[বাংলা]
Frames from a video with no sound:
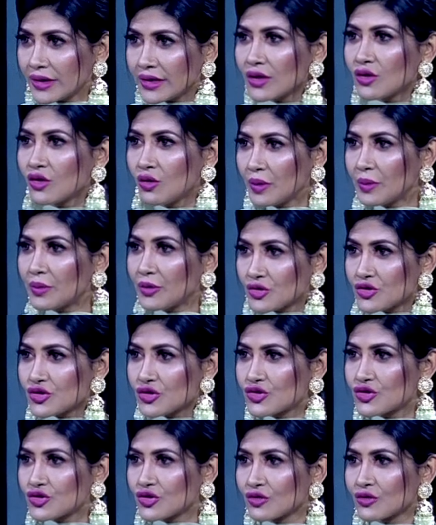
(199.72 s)
এটা খুবই
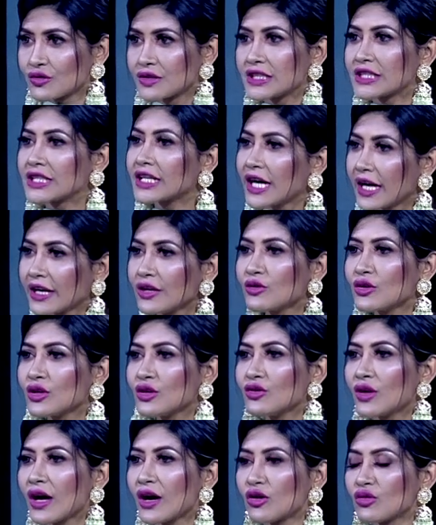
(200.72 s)
প্রযোজ্য যে সেখানেও
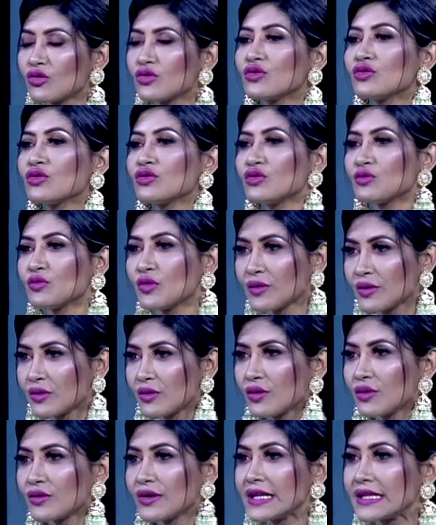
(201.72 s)
কিন্তু এখন নতুন নতুন
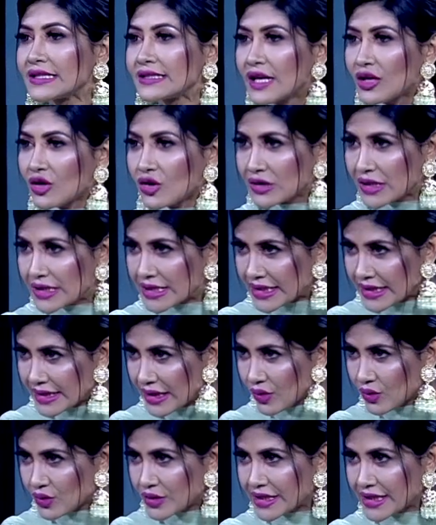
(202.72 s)
মুভিগুলো রিলিজ দেওয়ার কথা চিন্তা
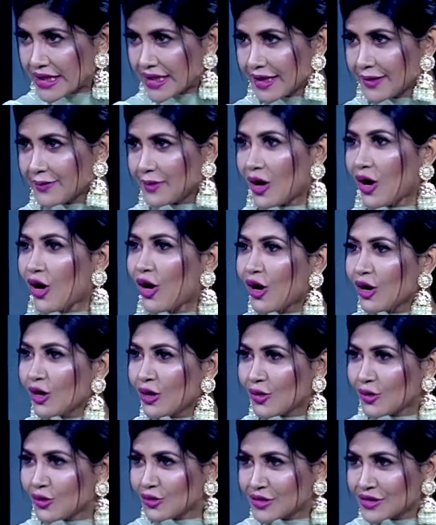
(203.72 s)
হচ্ছে বা হল
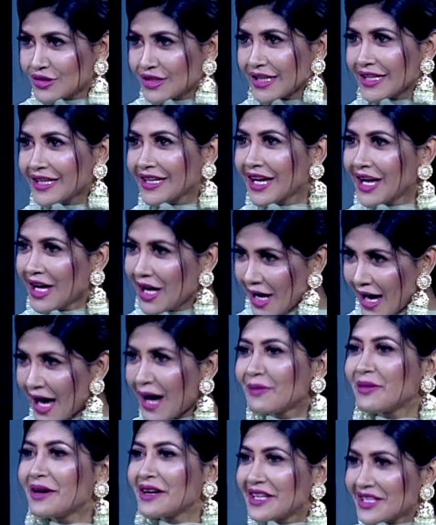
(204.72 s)
অনুযায়ী
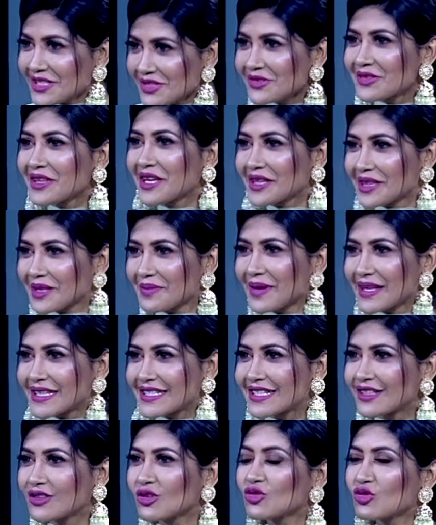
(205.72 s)
আমরা লিস্টও দেখতে
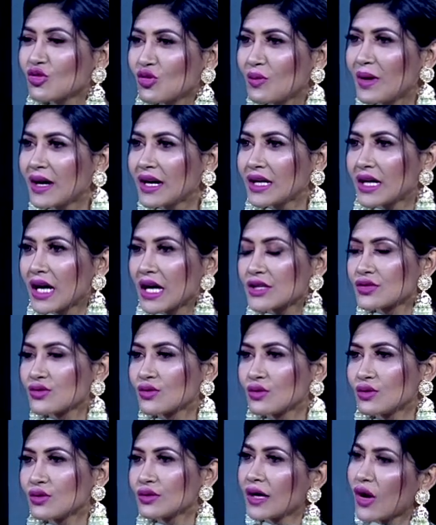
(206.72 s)
পাচ্ছি তো তোমার
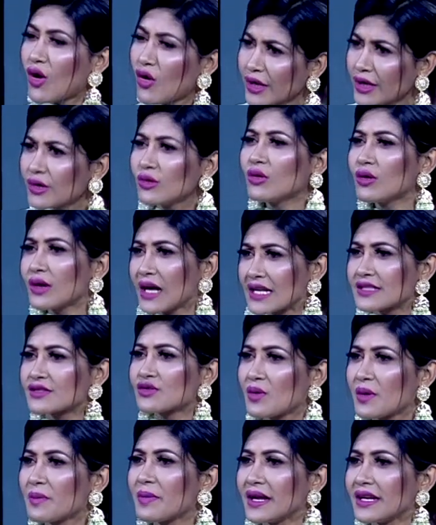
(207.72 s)
কাজগুলো অনেকগুলো কাজ
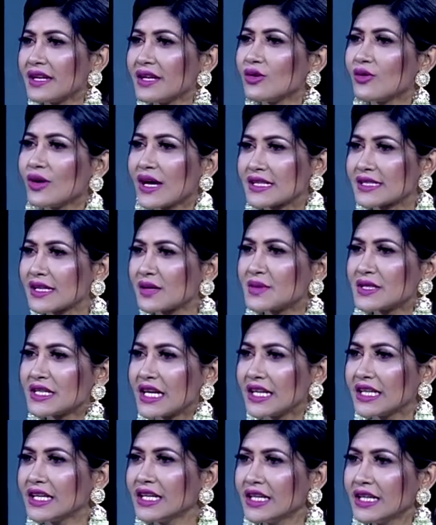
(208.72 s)
তোমার পেন্ডিং হয়ে আছে আমি
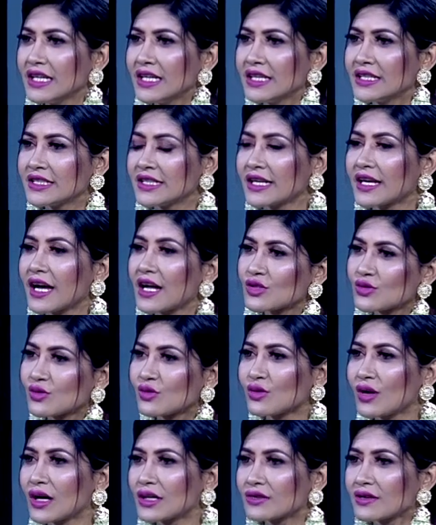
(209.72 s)
জানি সেই
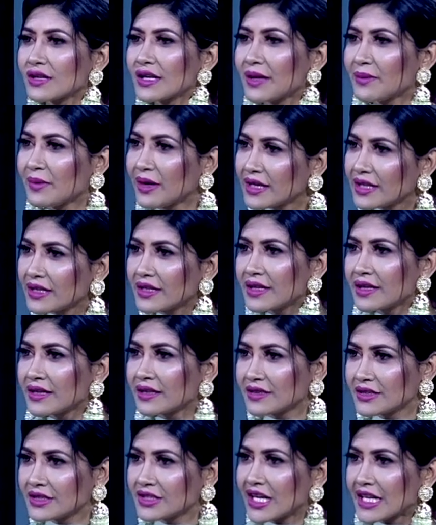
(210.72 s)
কাজগুলো গানগুলো আসলে এবার ঈদে
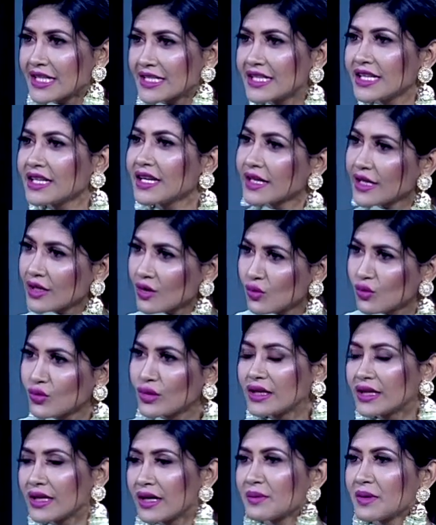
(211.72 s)
যাচ্ছে নাকি কোন
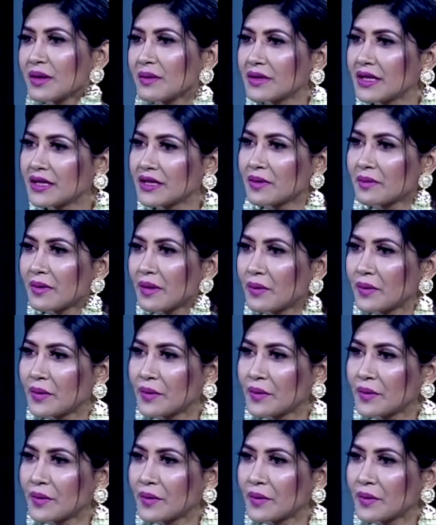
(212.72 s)
ঈদে আমরা দেখতে পাবো